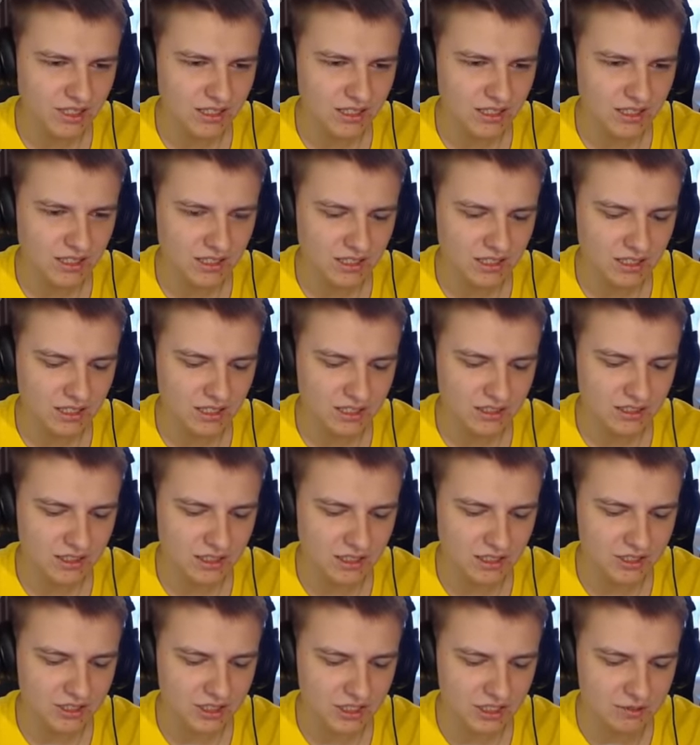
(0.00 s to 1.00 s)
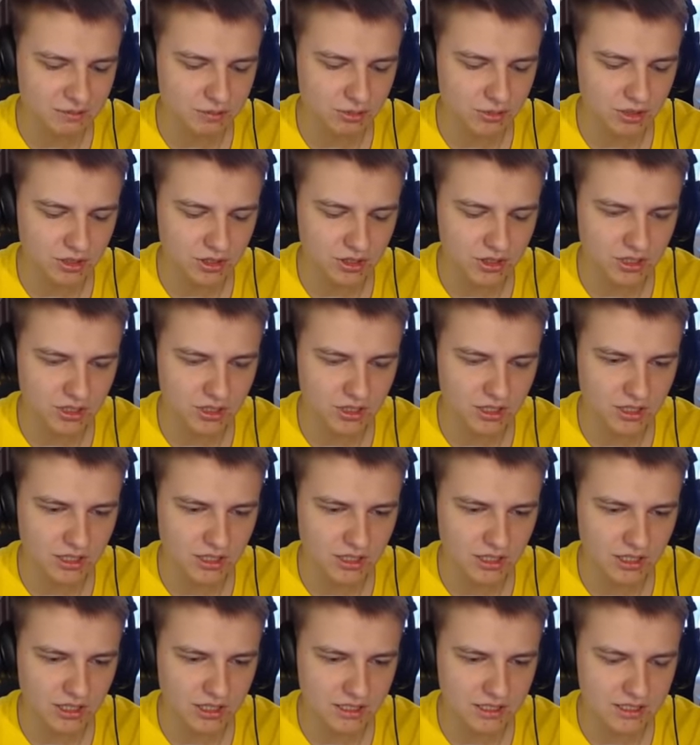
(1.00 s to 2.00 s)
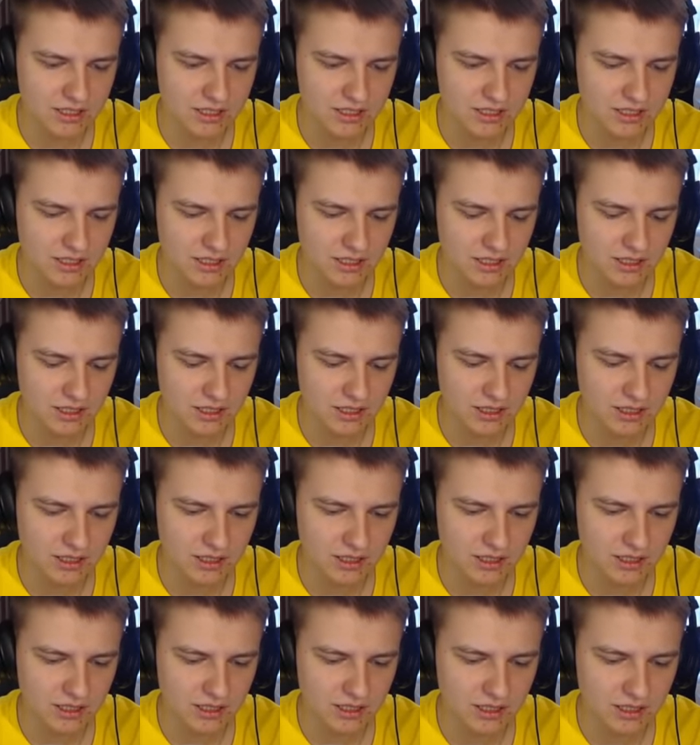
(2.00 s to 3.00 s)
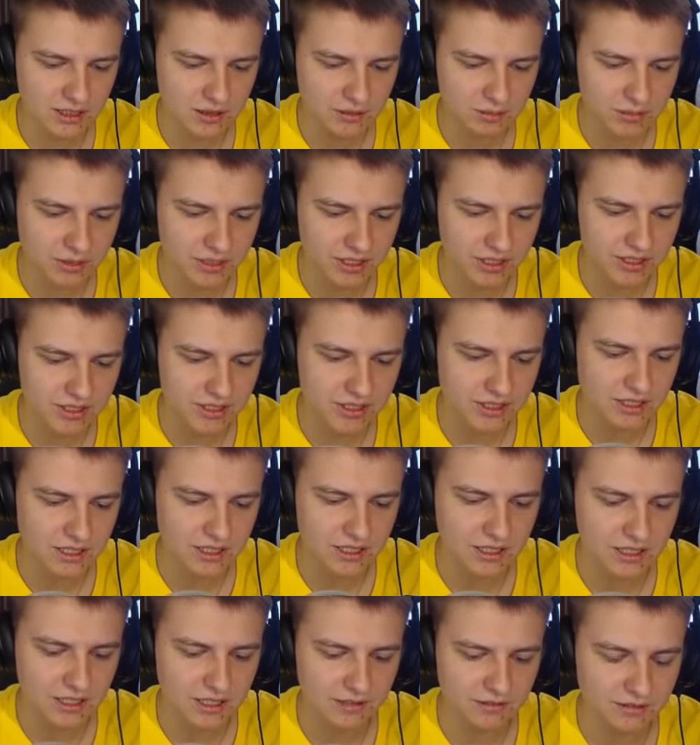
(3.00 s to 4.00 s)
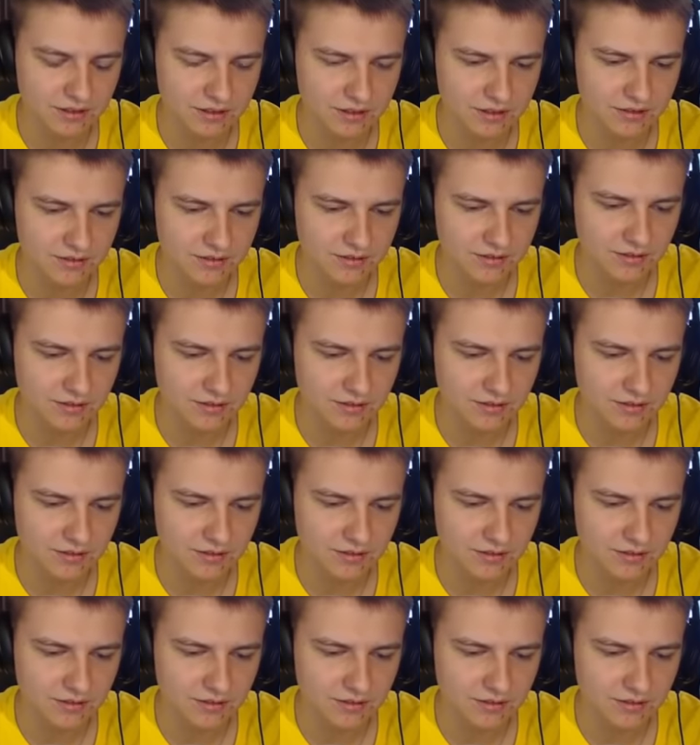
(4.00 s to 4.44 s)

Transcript: А, так, сейчас будет идти на нас а, принц. Надо дефать.